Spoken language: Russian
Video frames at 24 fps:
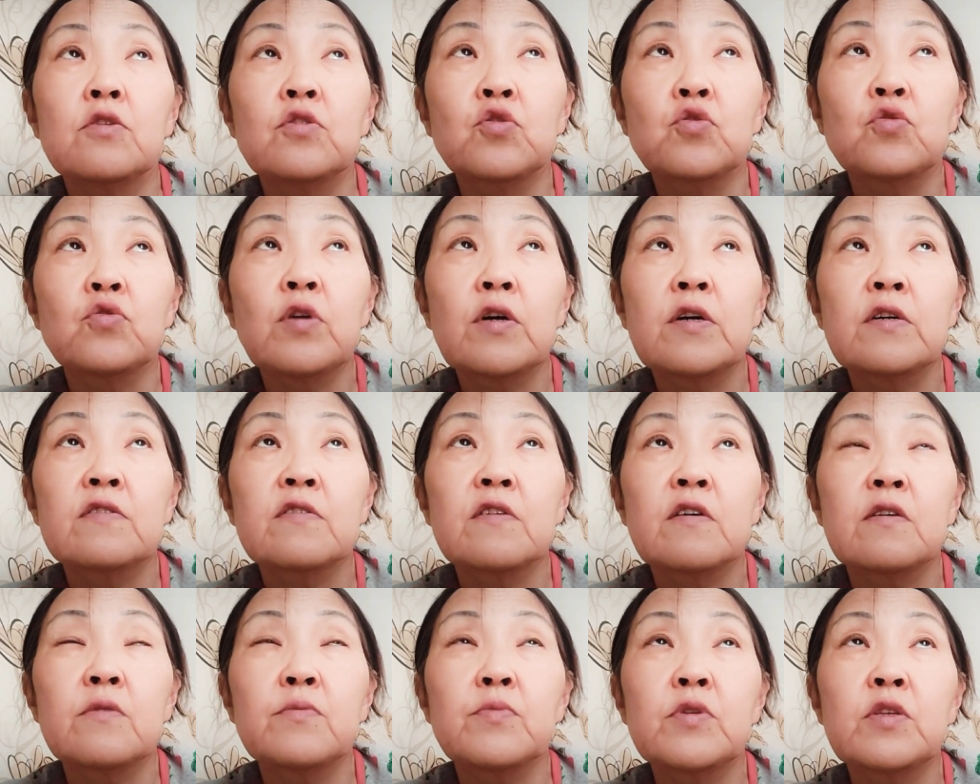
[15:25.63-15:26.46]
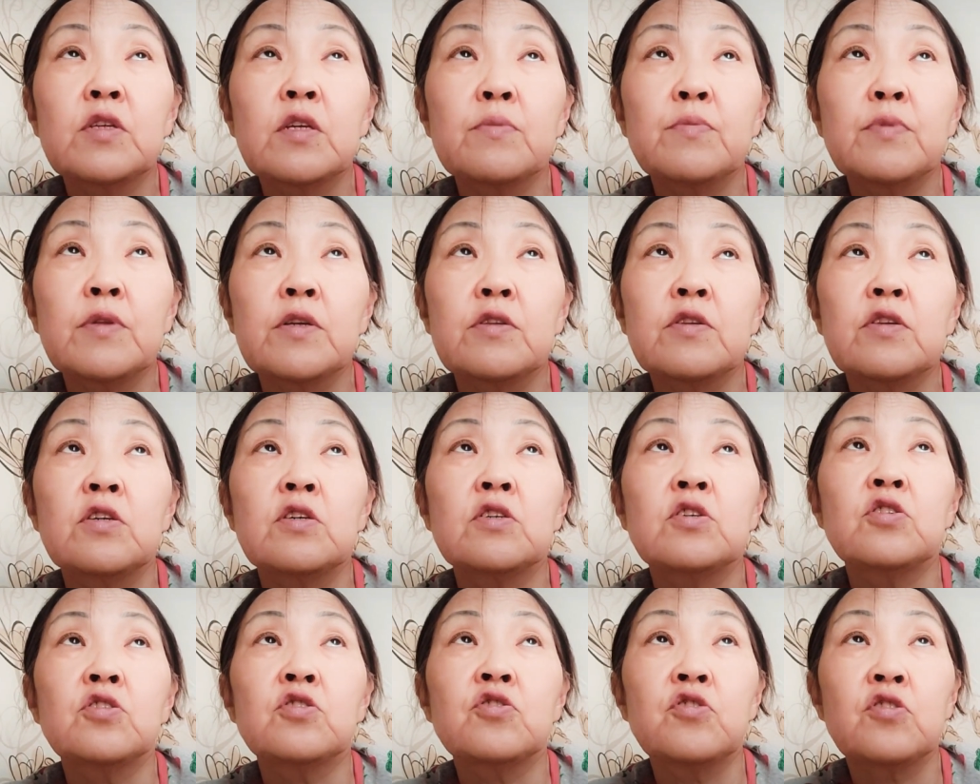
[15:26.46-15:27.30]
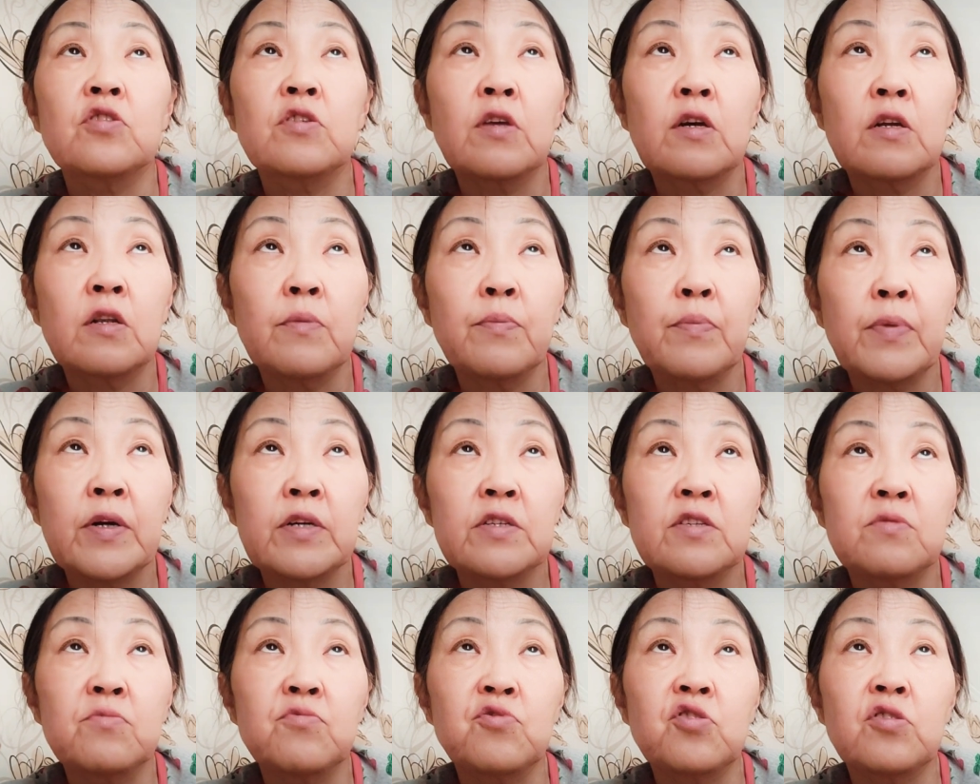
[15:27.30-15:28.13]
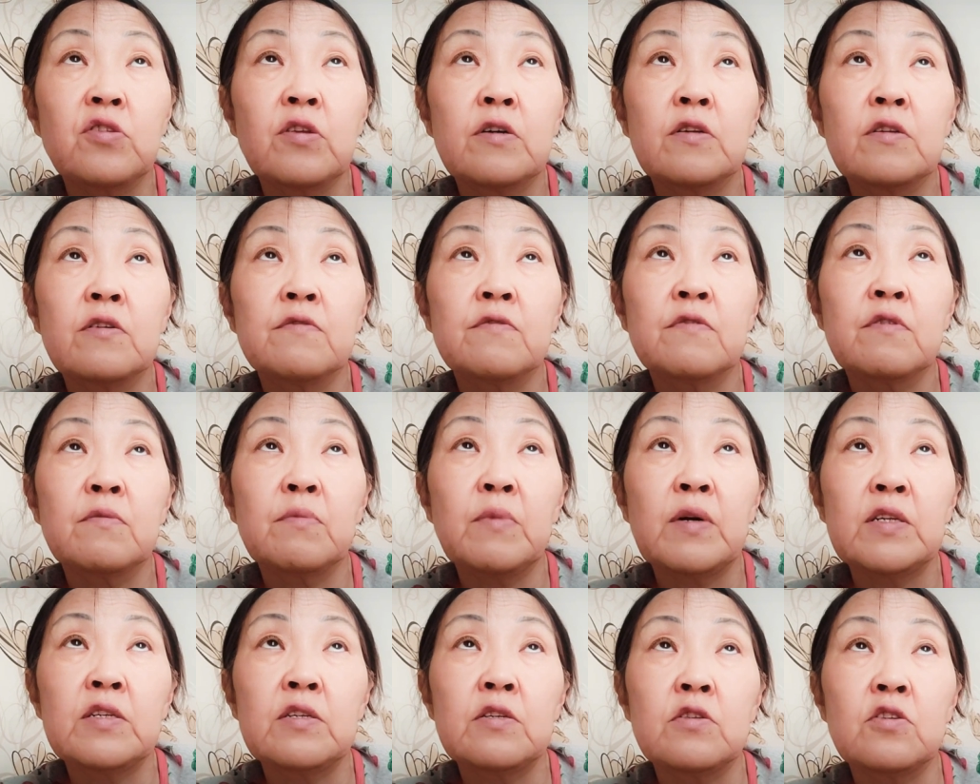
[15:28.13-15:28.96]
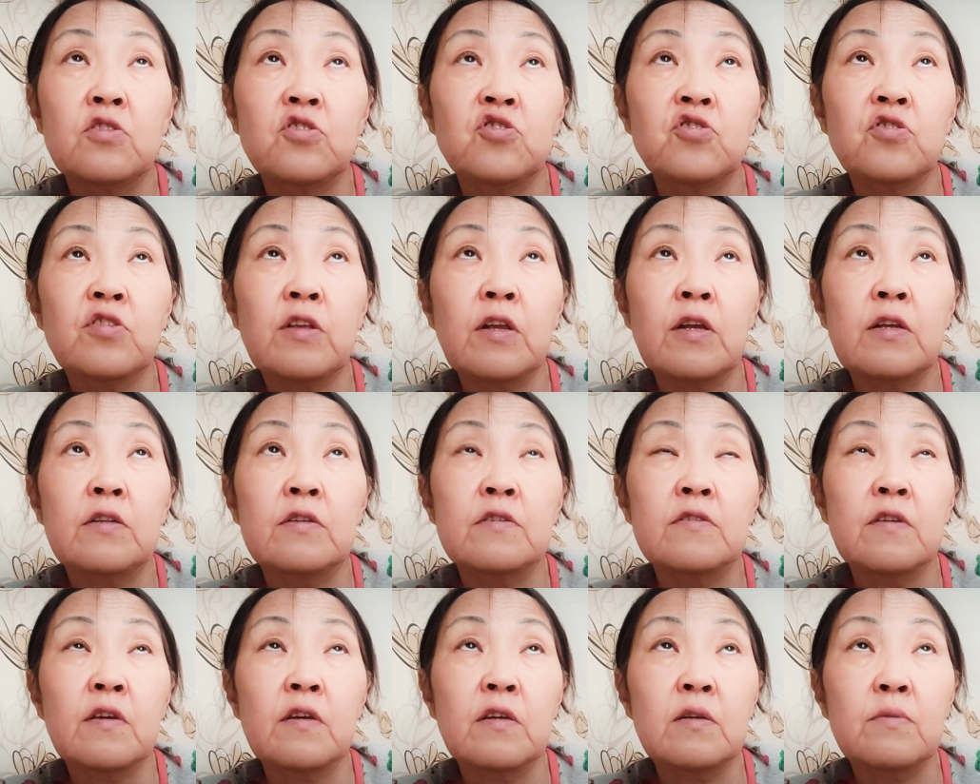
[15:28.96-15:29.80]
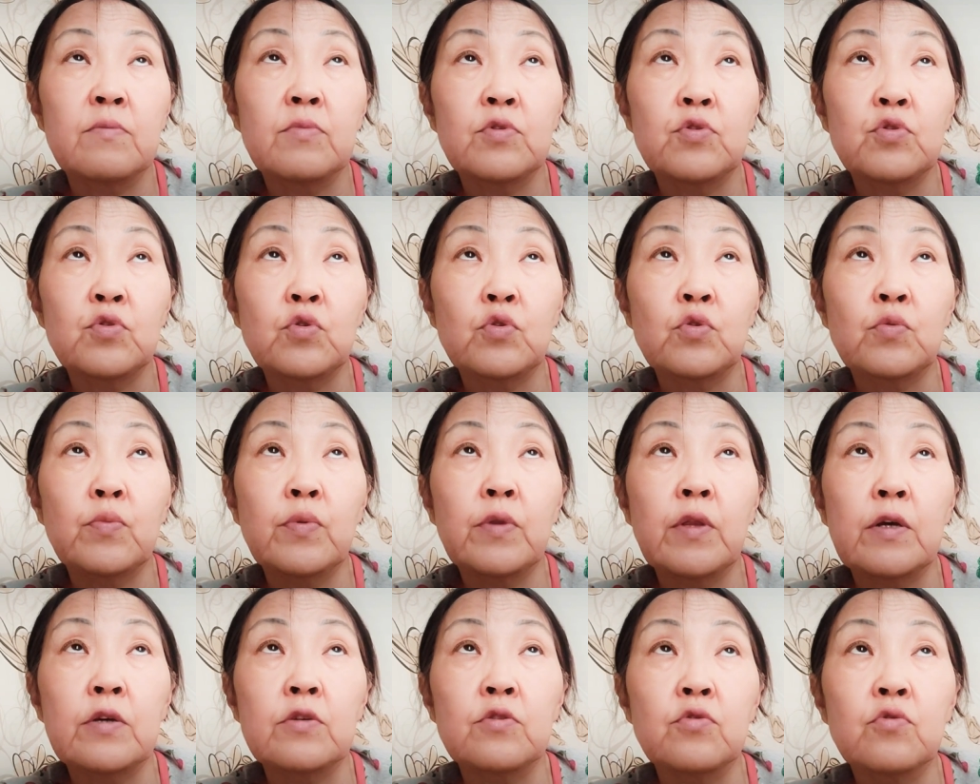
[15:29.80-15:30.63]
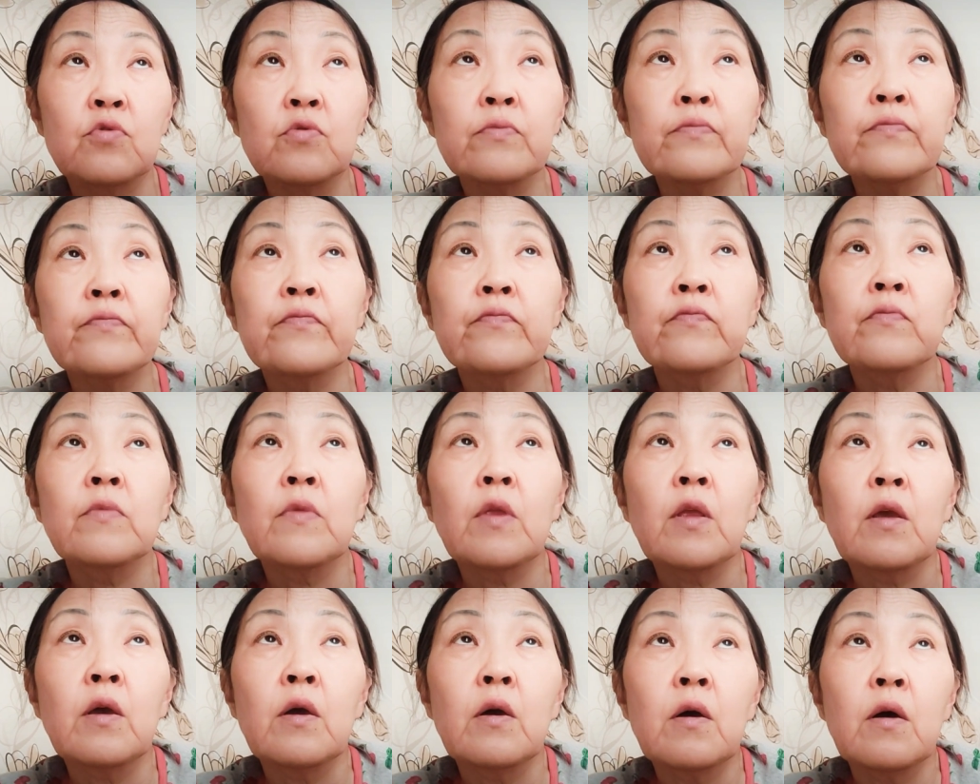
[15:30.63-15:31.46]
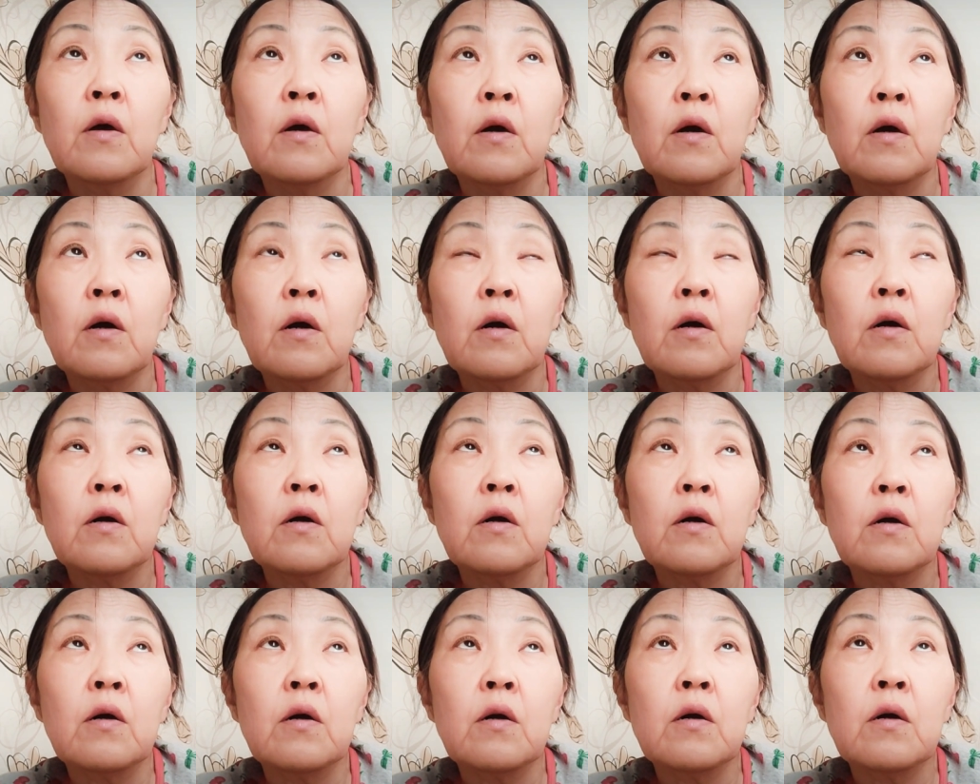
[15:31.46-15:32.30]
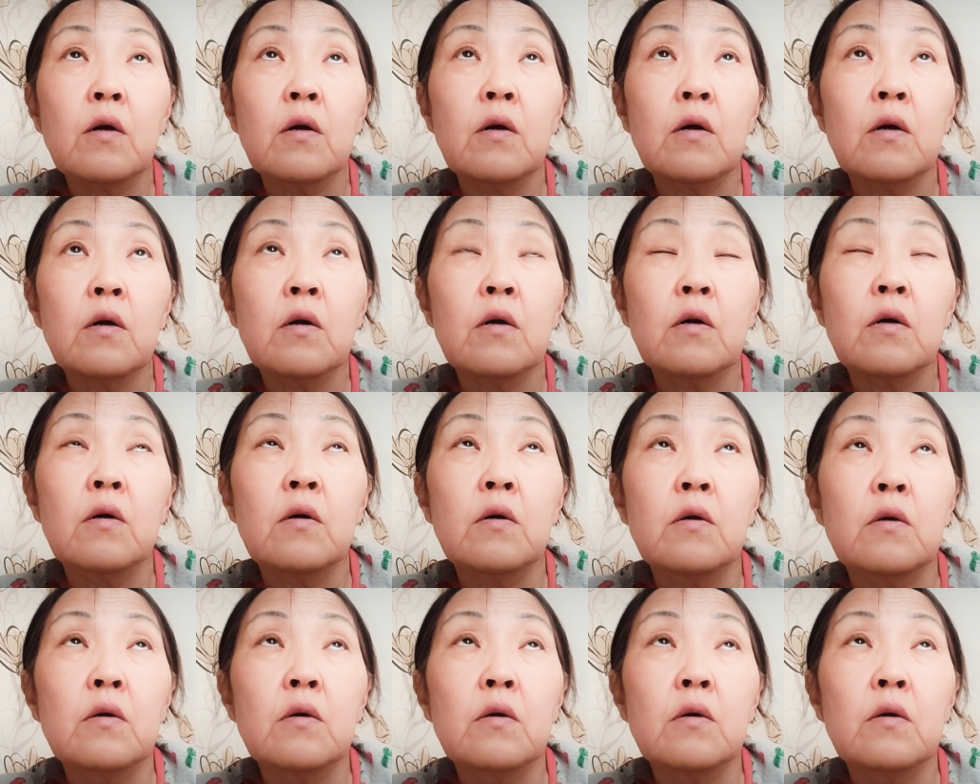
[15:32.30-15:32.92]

труда и заработной платы и считали по этим же тарифам, они начисляли заработную плату. А,